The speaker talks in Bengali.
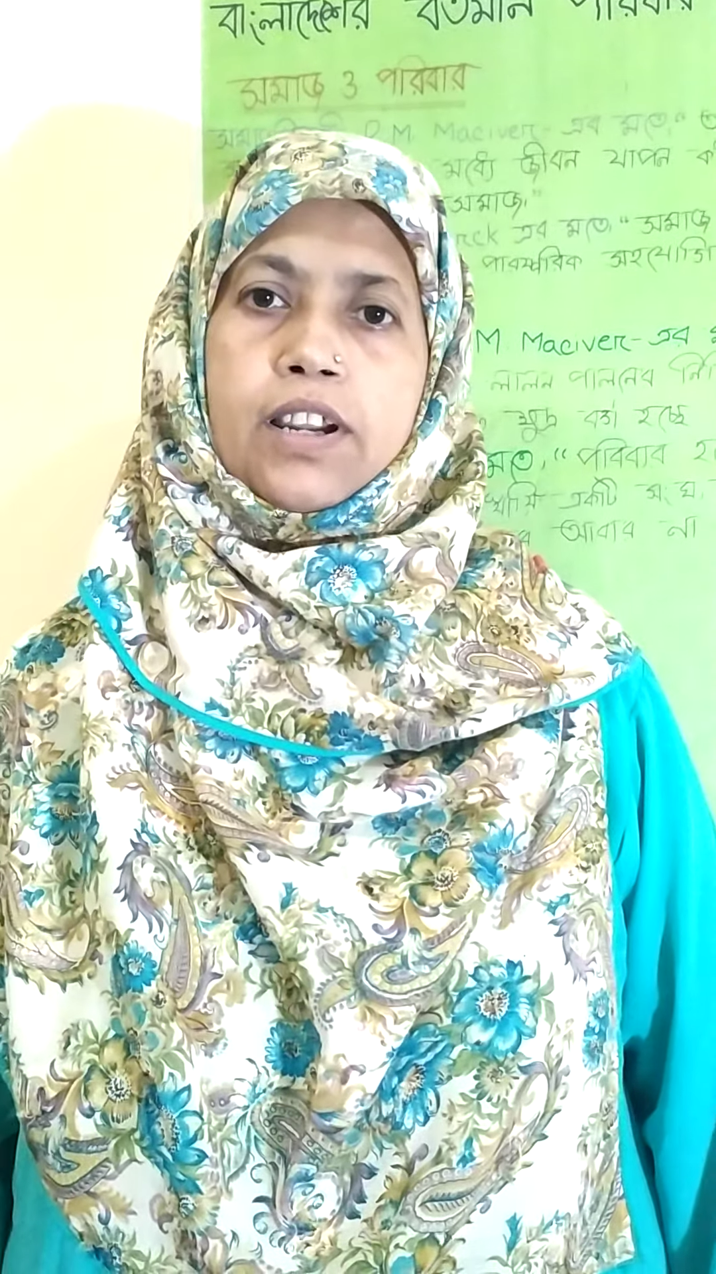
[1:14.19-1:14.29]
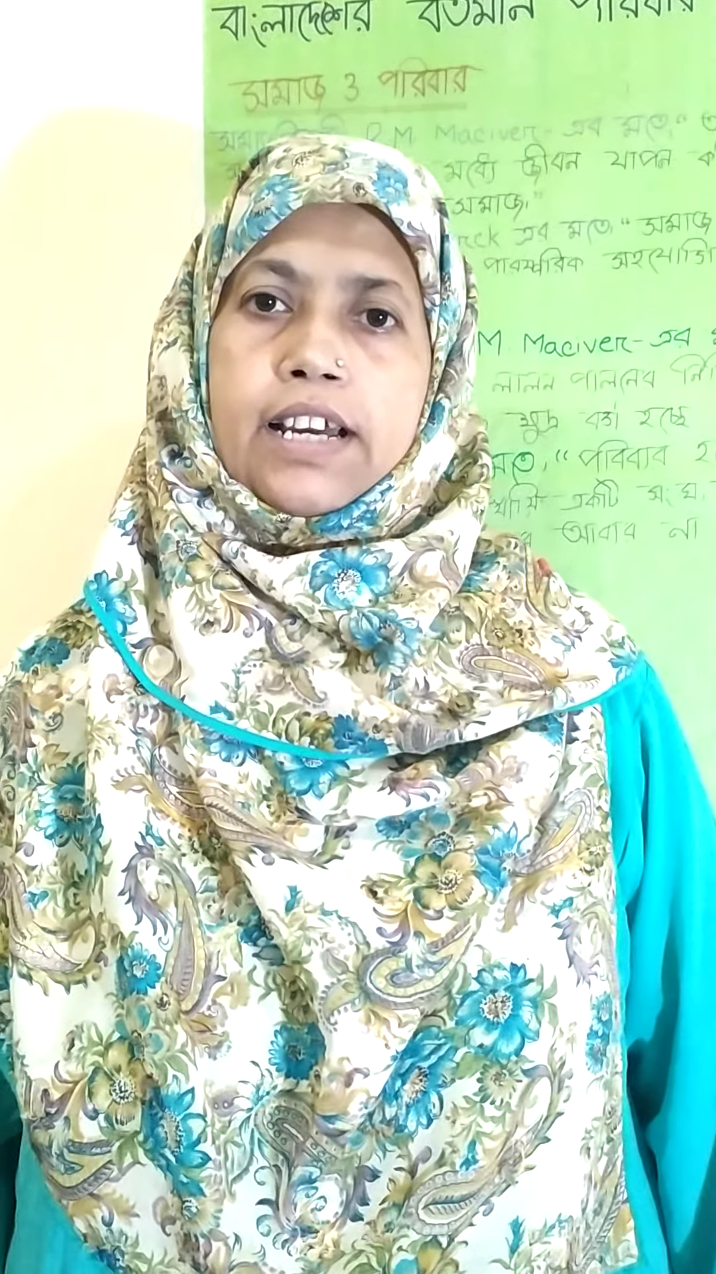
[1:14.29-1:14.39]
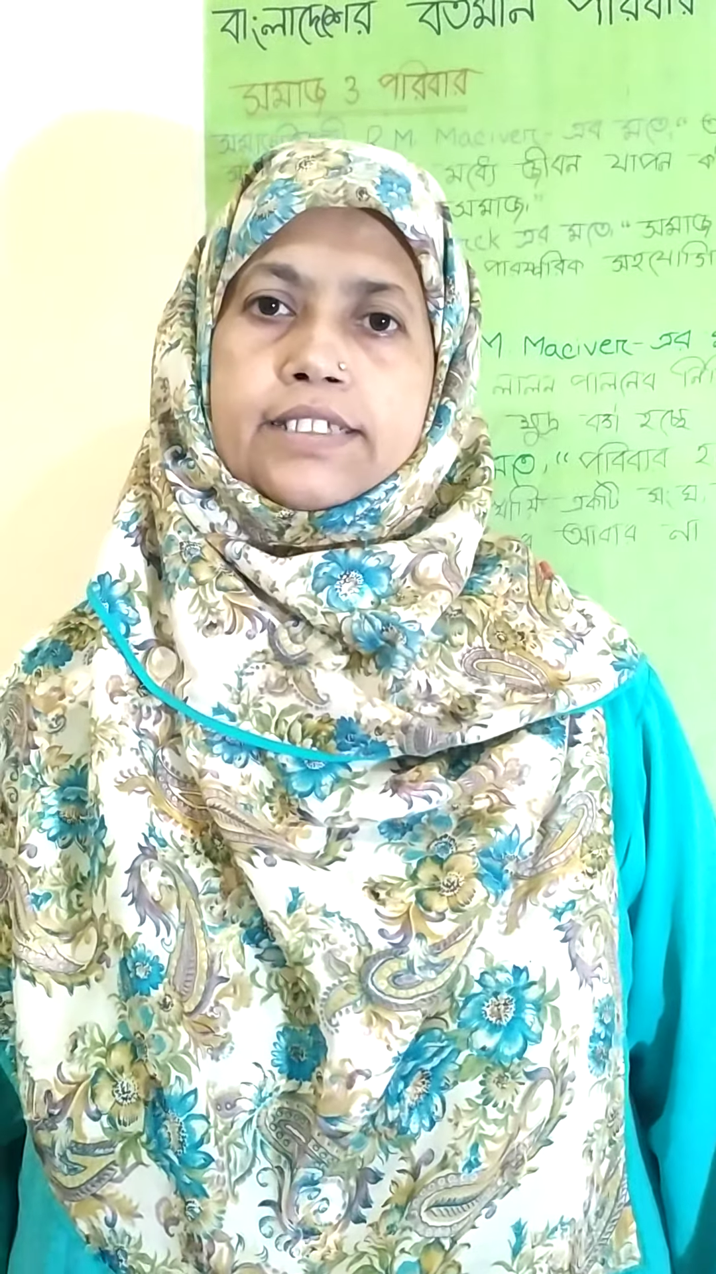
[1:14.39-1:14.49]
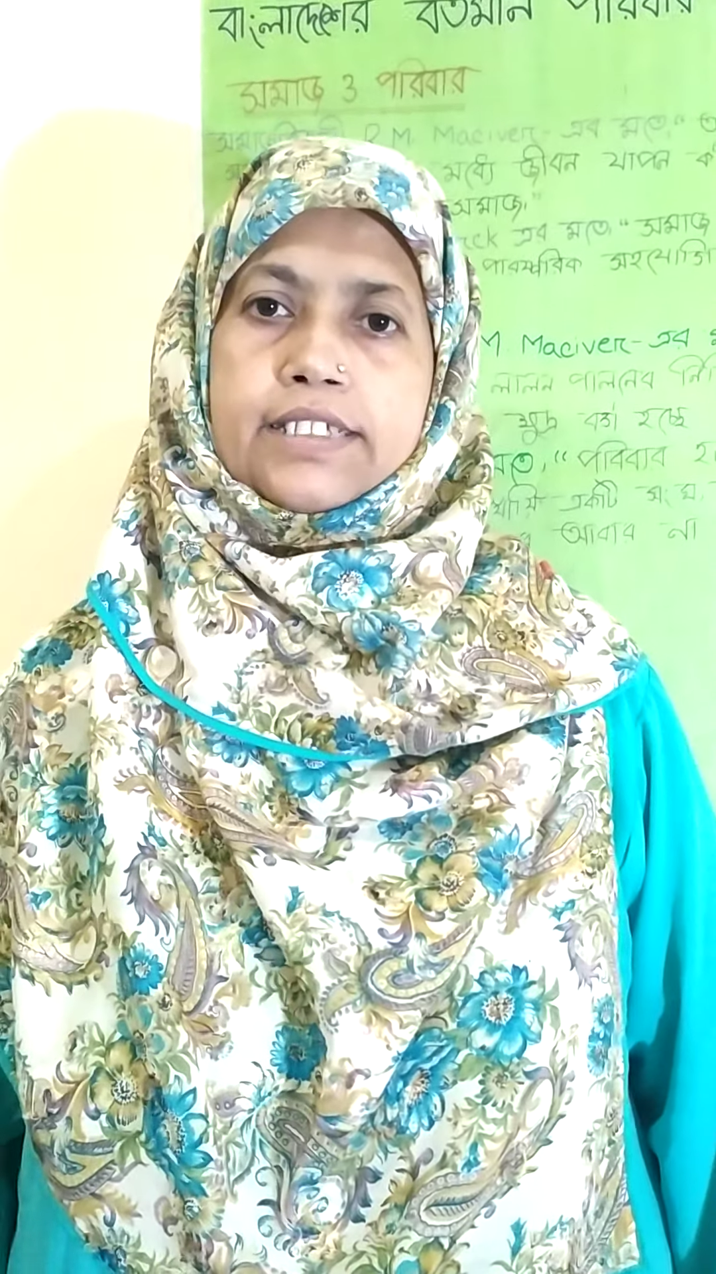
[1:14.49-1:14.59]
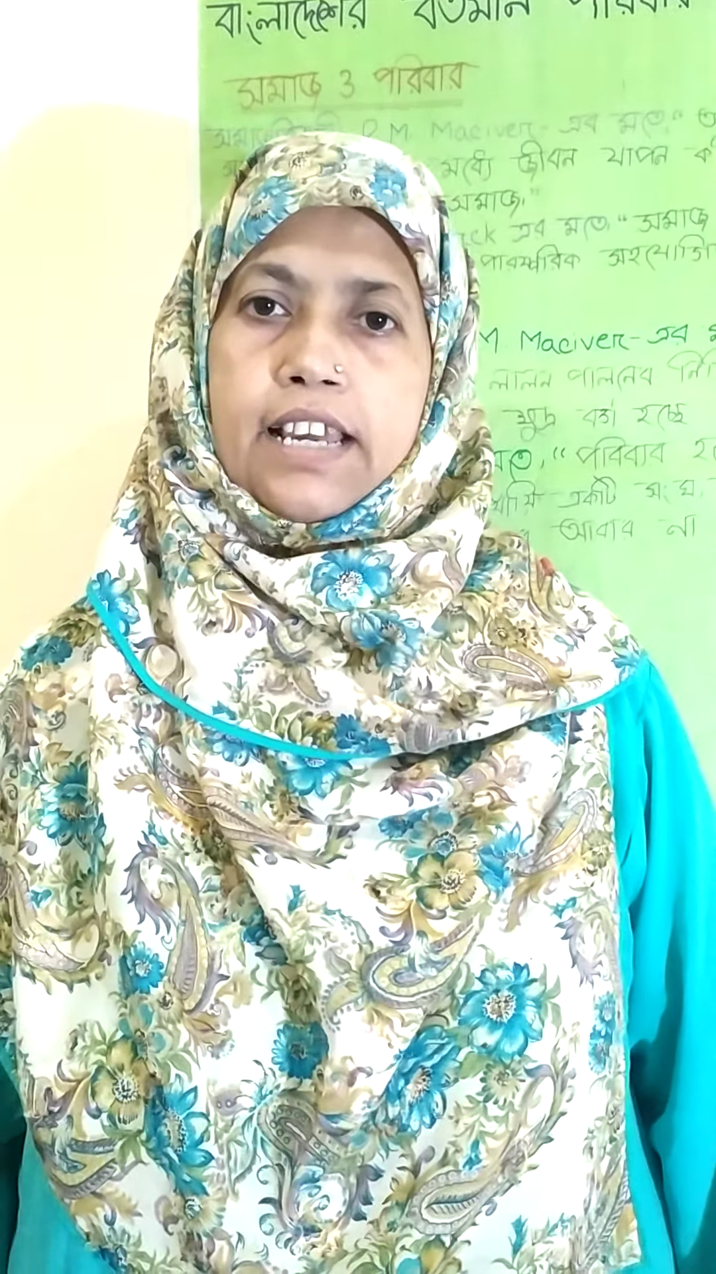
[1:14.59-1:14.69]

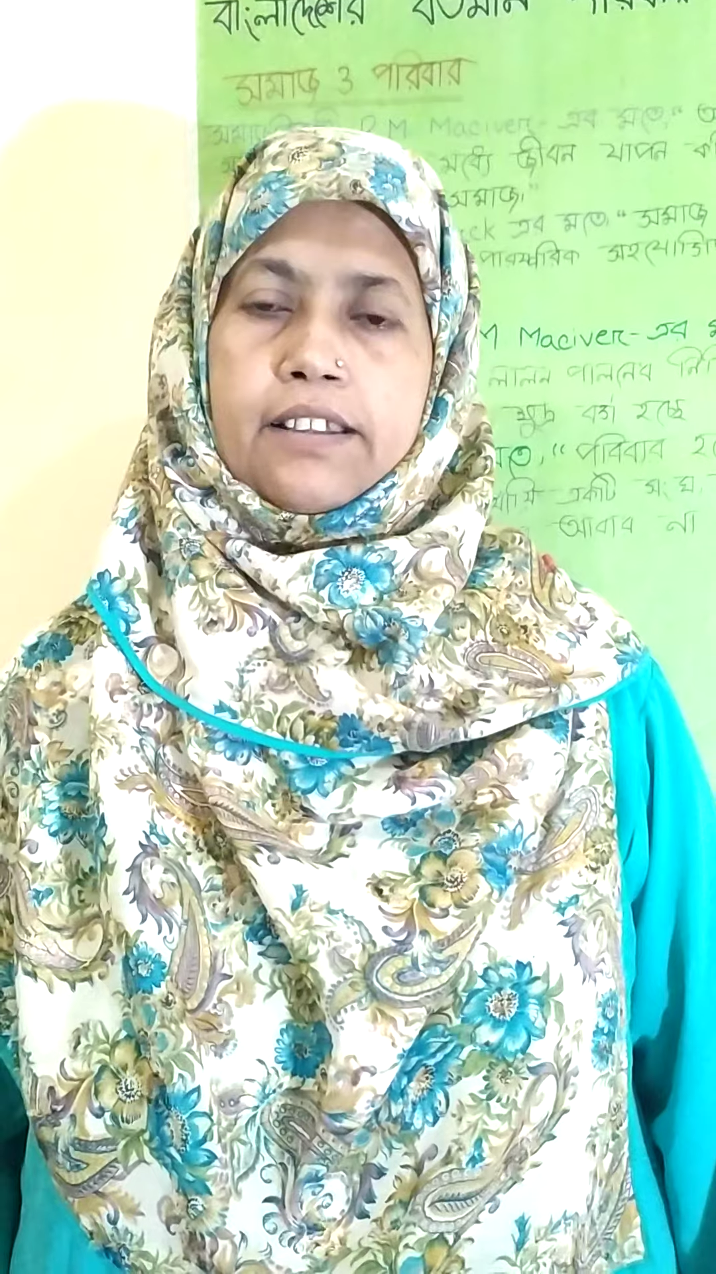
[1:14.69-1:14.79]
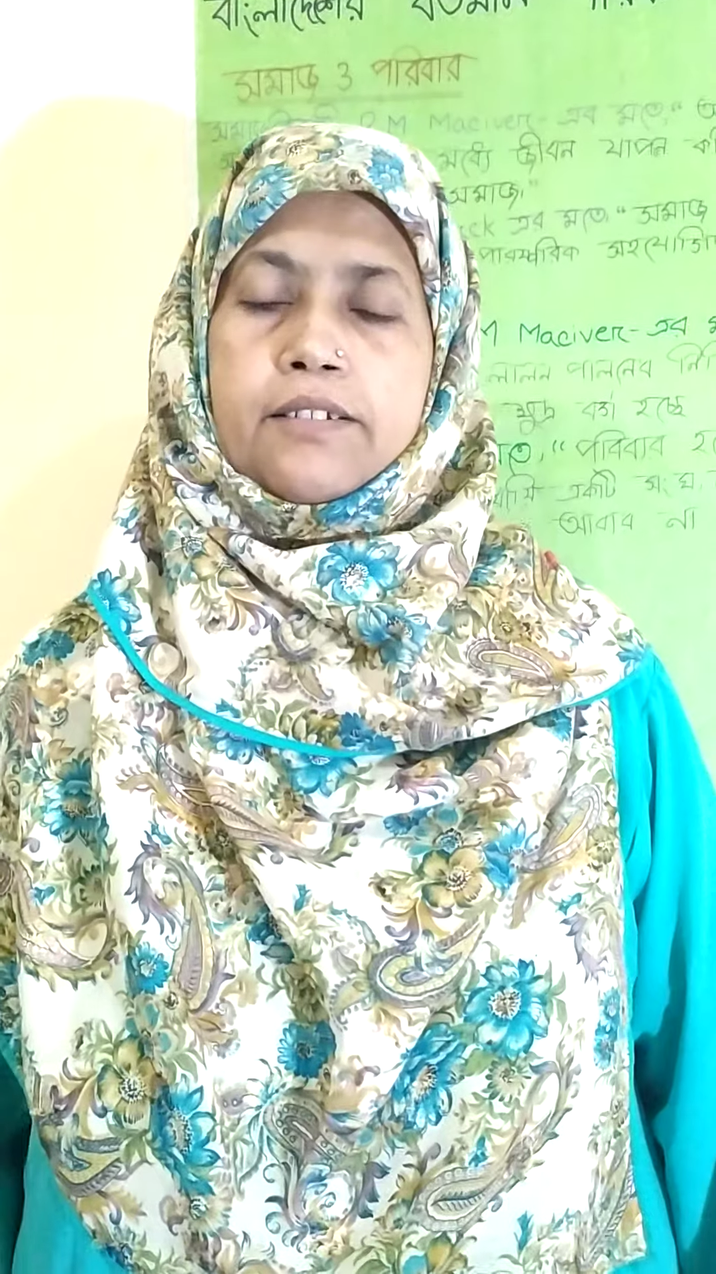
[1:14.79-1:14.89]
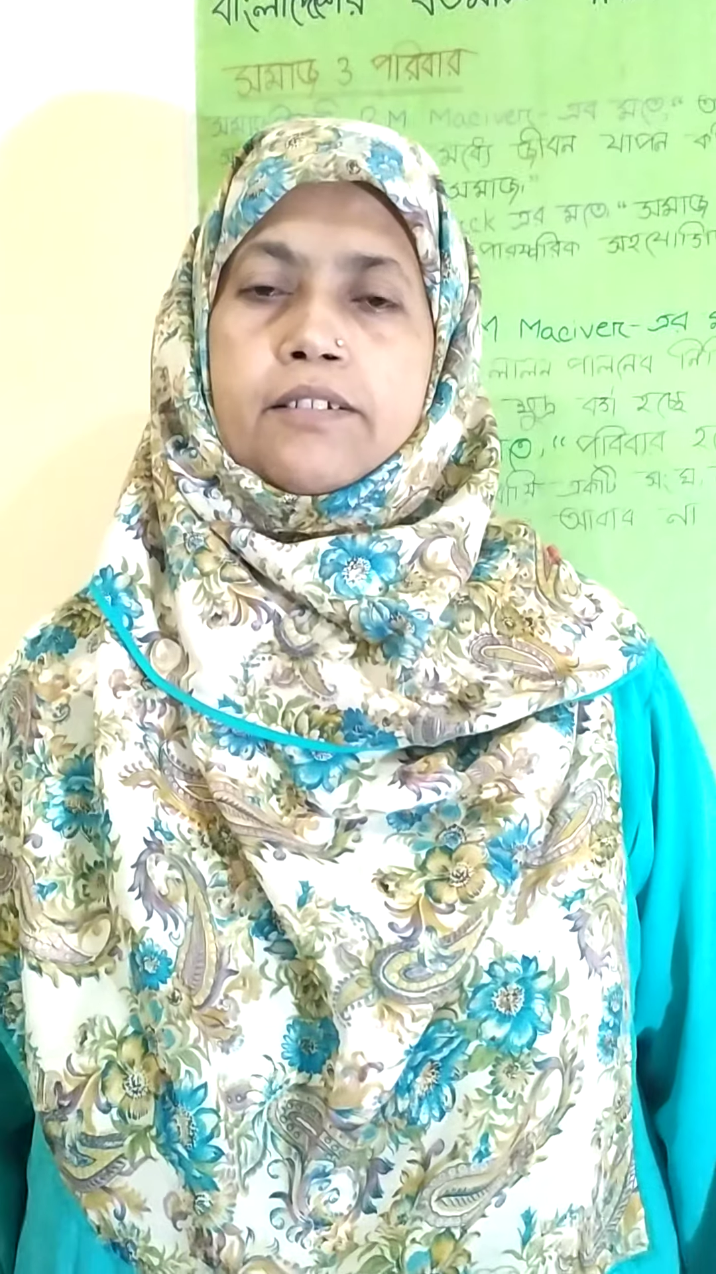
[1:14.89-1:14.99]
করা যায়